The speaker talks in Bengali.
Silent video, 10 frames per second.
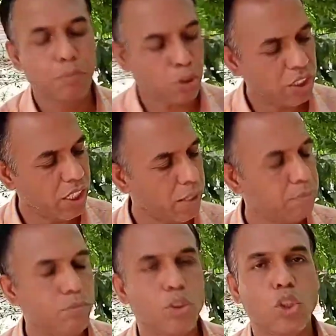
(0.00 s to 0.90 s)
বইটির নাম
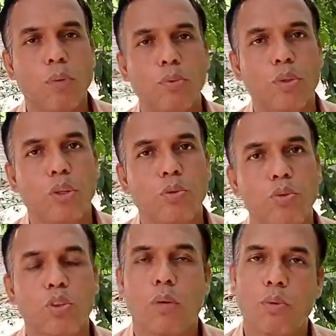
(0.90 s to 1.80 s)
স্বপ্ন দেখুন
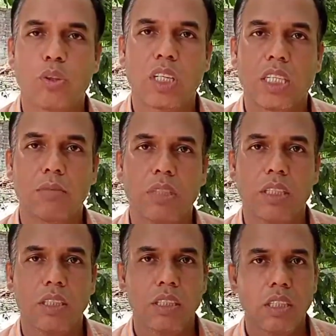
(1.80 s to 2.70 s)
সফলতা আসবেই